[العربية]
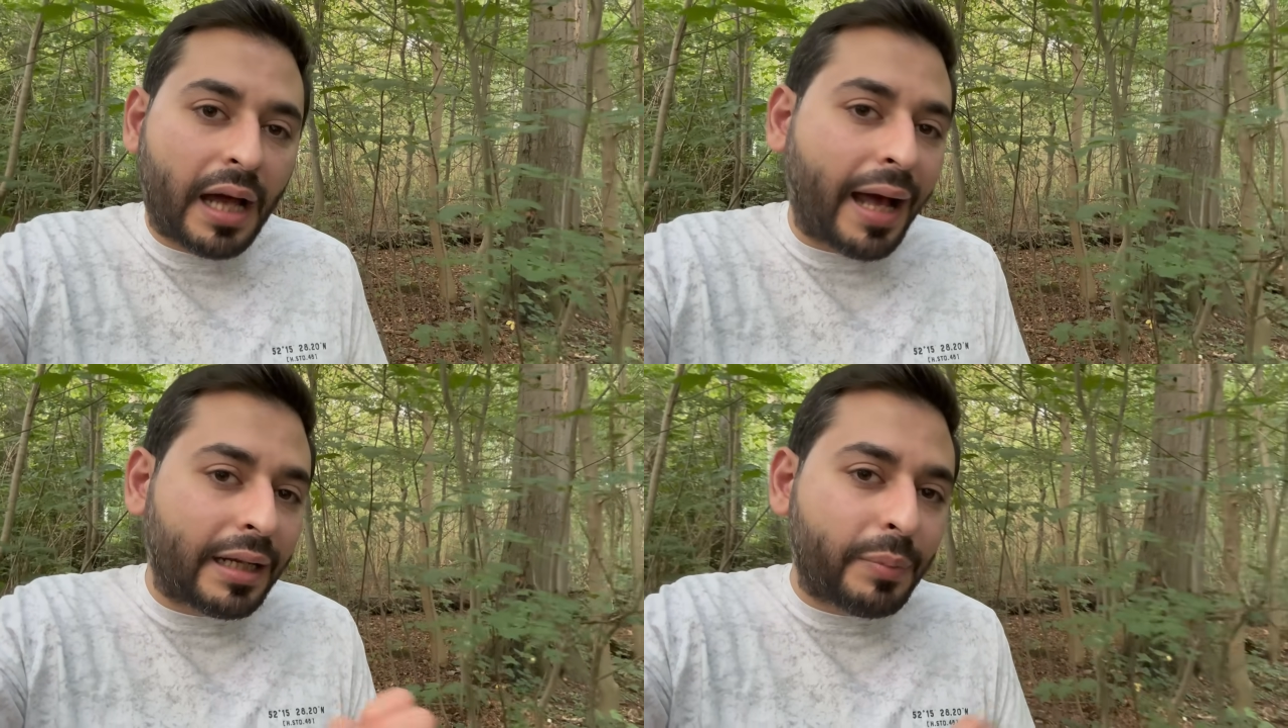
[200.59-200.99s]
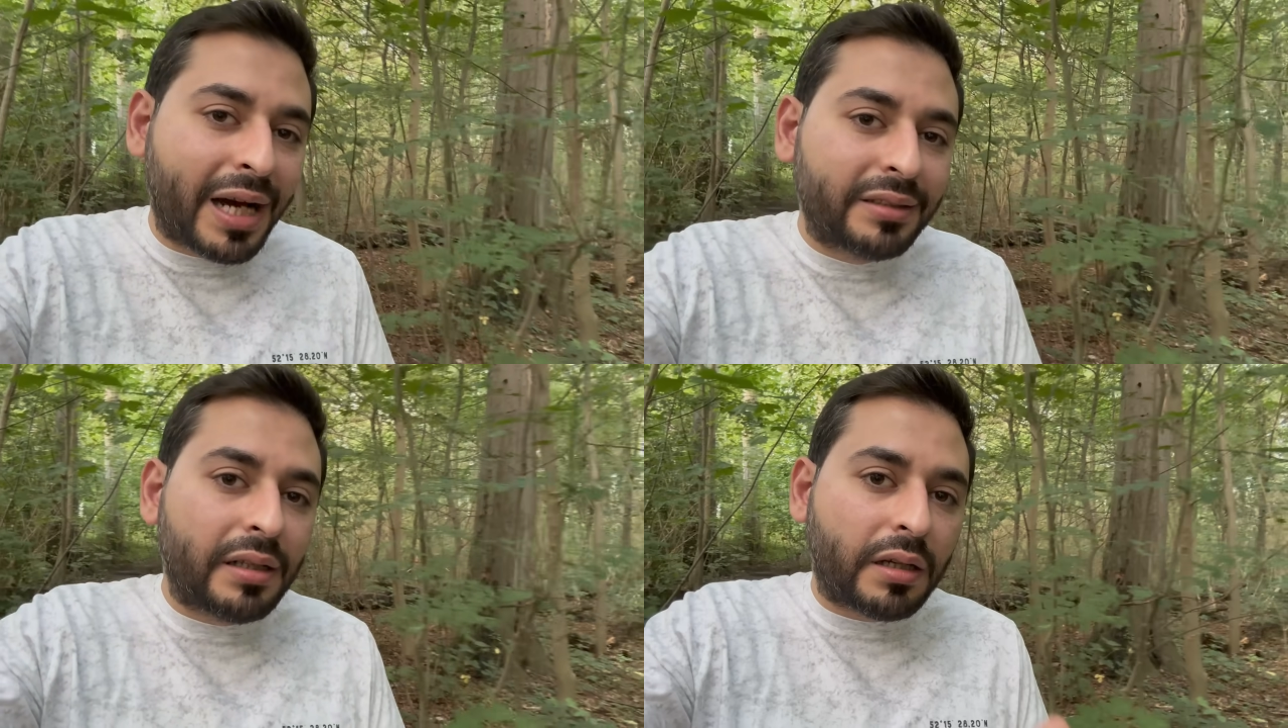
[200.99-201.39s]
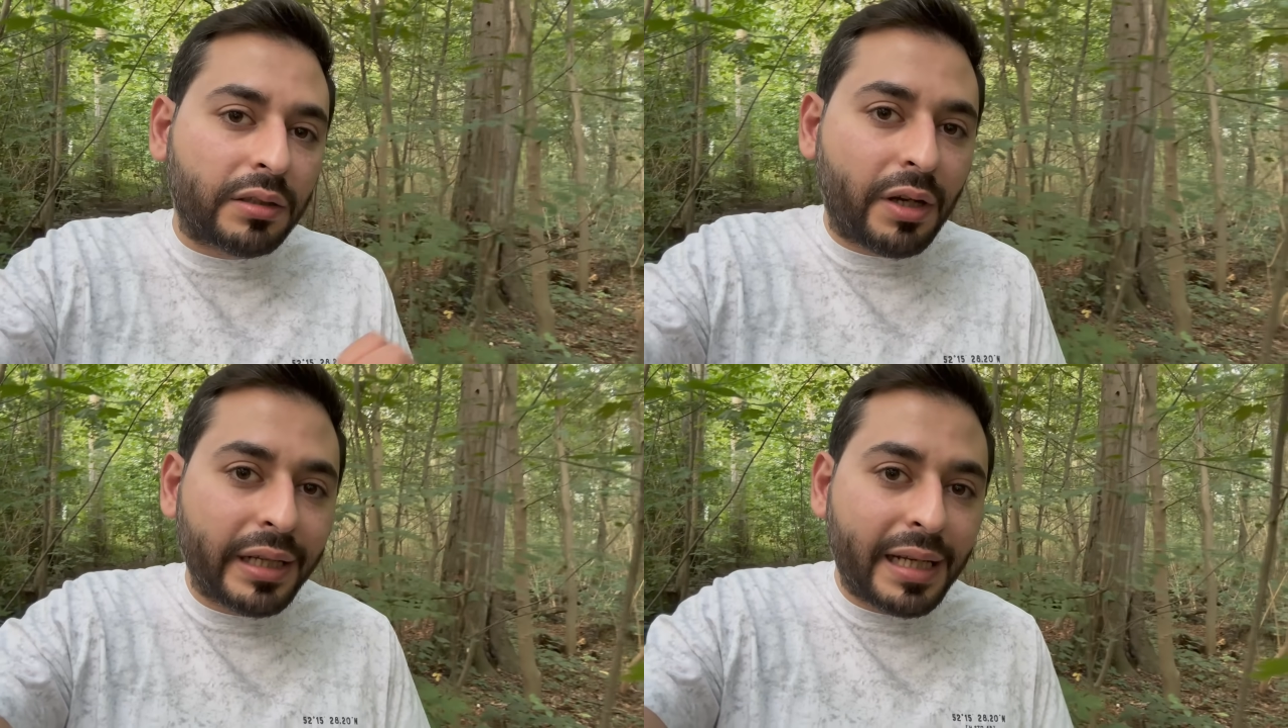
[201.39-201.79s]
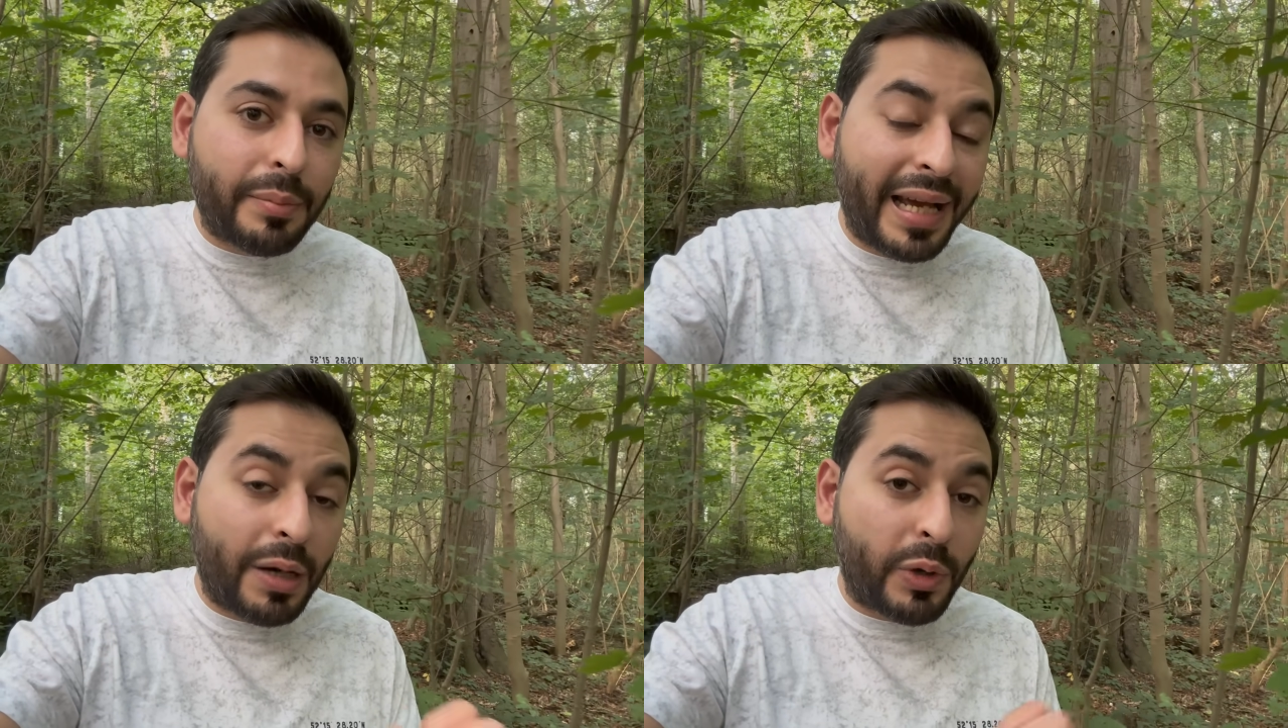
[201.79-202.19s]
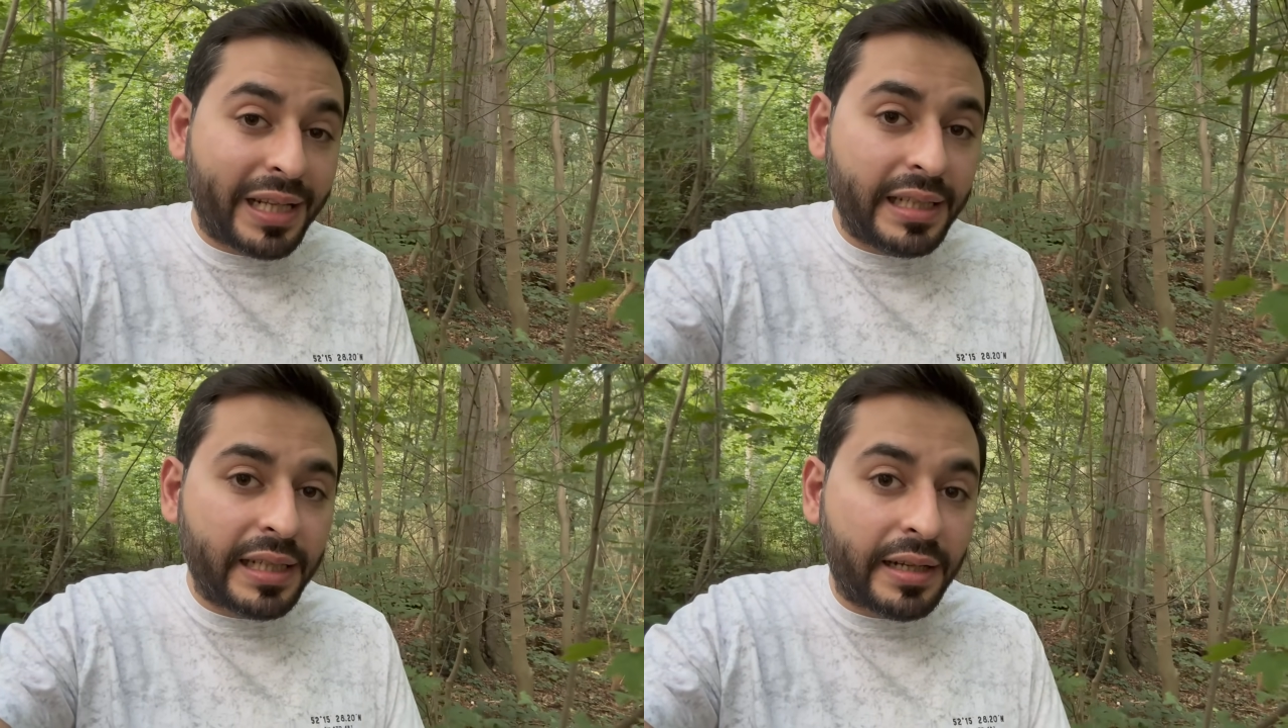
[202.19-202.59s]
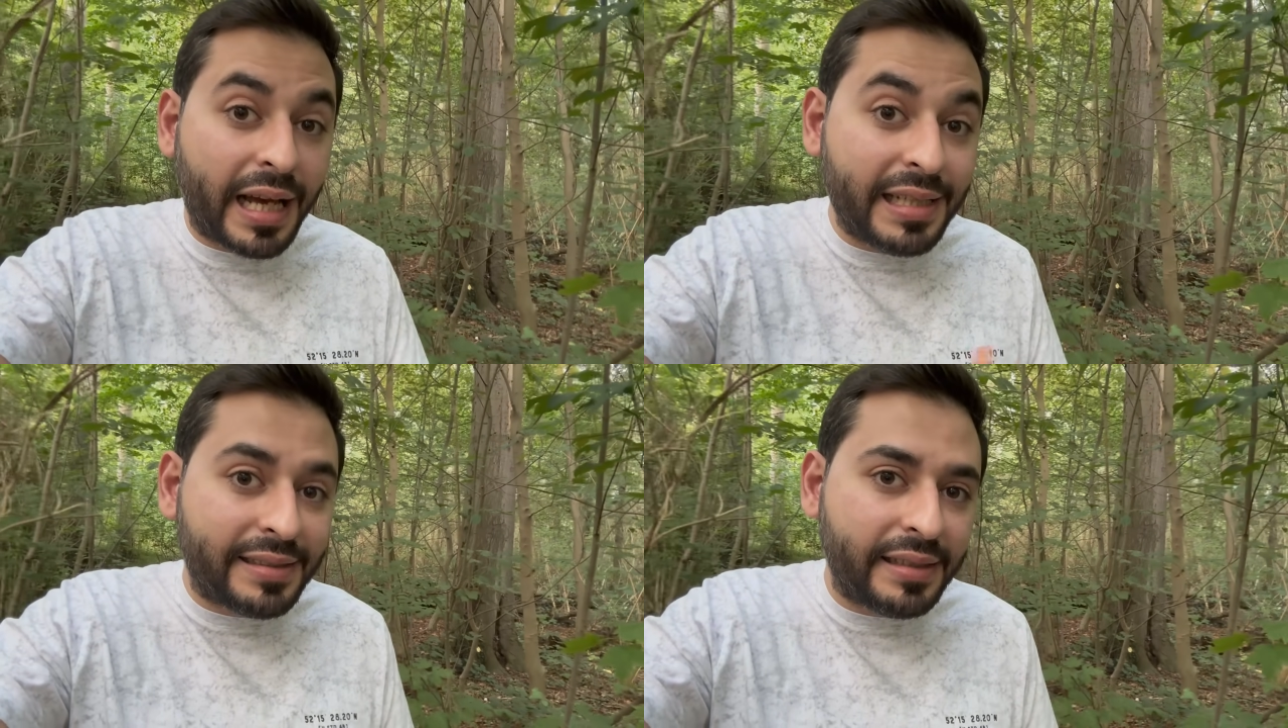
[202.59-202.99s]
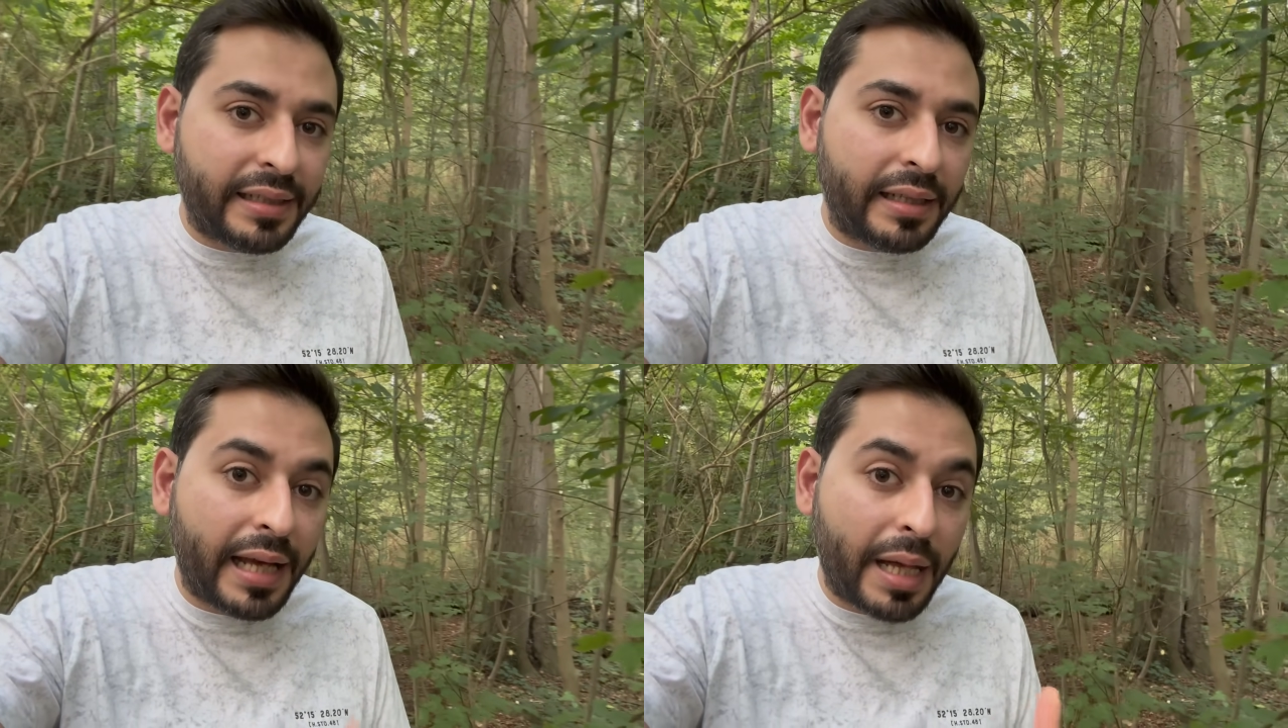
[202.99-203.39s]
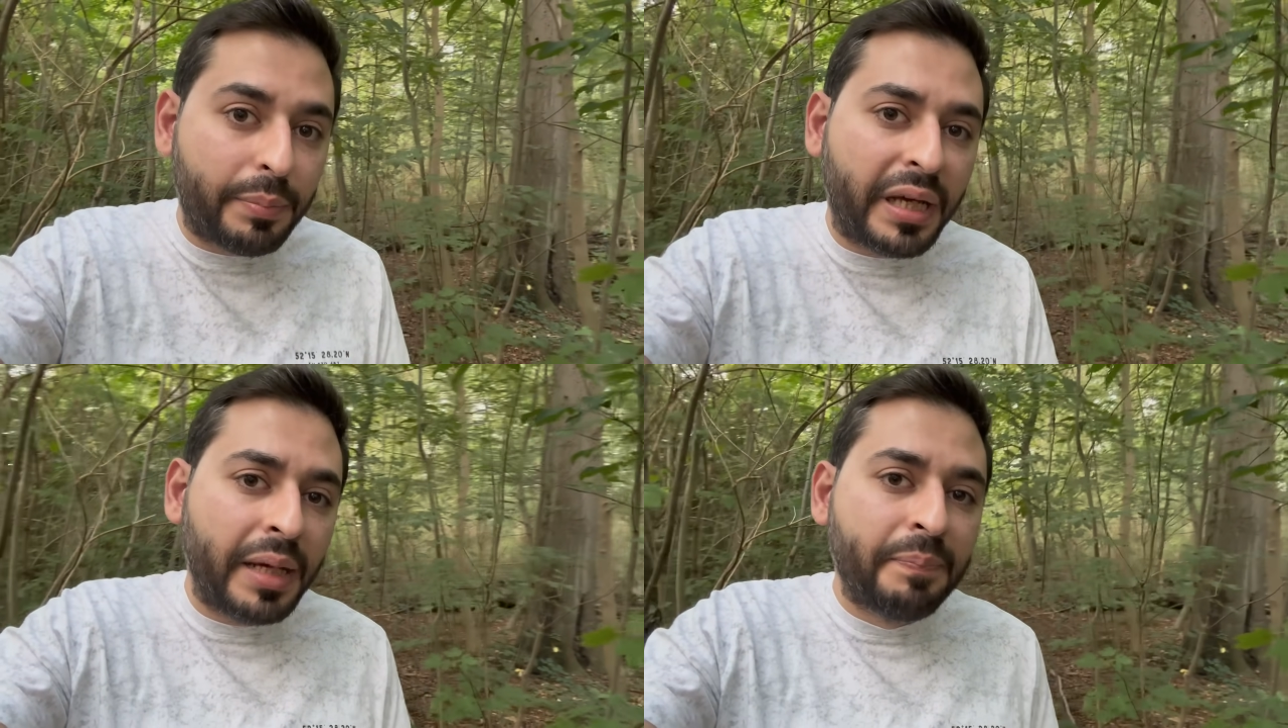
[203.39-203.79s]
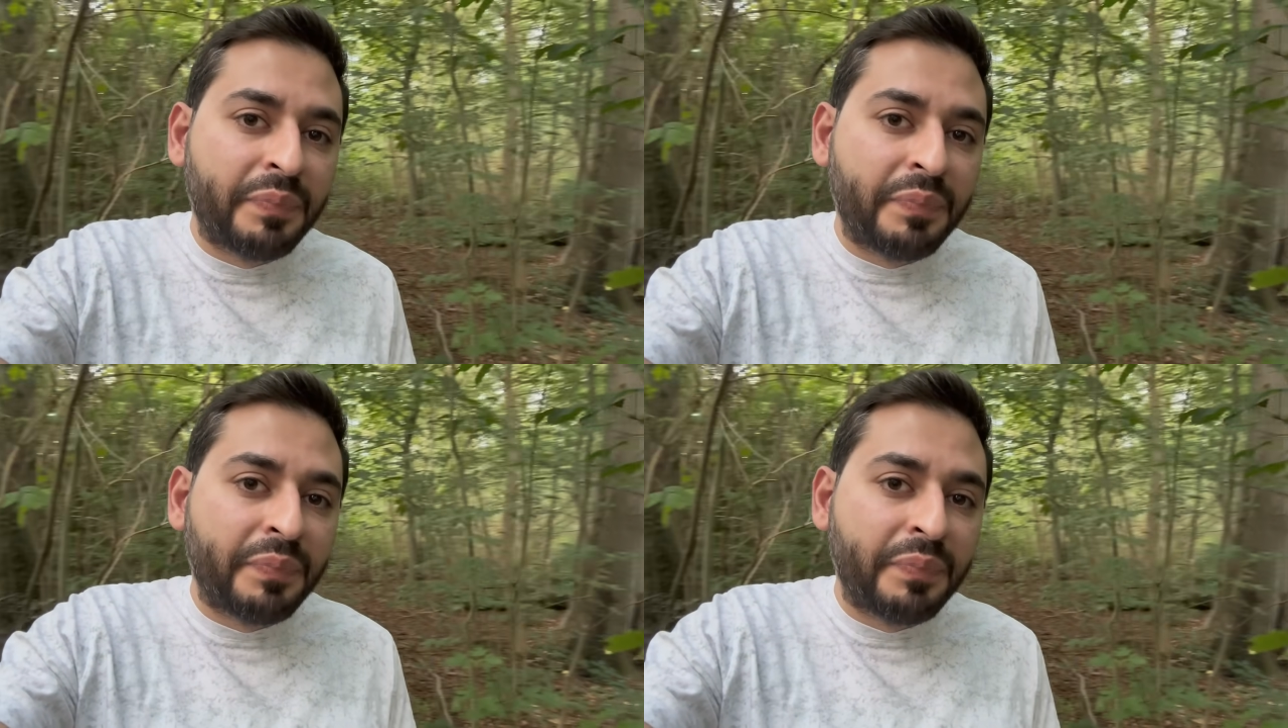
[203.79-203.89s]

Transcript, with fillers: على بعض القضايا المحورية الرئيسية الهامة